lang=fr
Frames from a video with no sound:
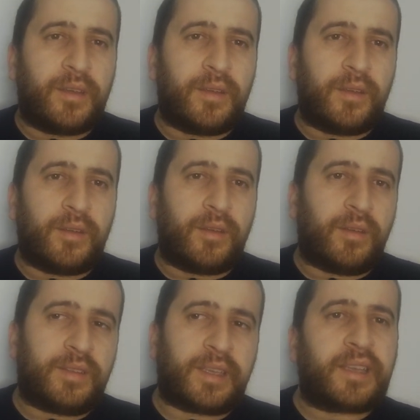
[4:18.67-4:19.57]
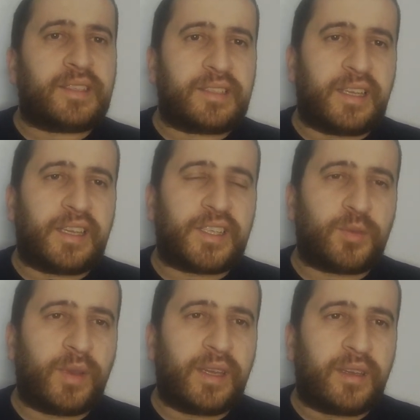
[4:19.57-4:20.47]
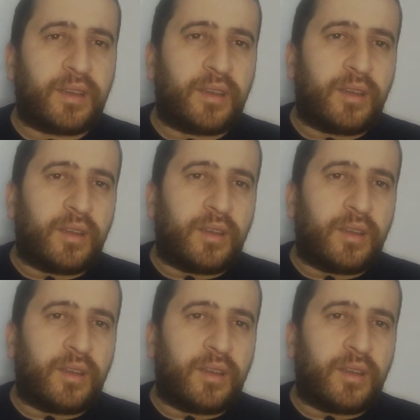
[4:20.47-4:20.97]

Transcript: Euh, c'est vrai que ça, c'est à jouer.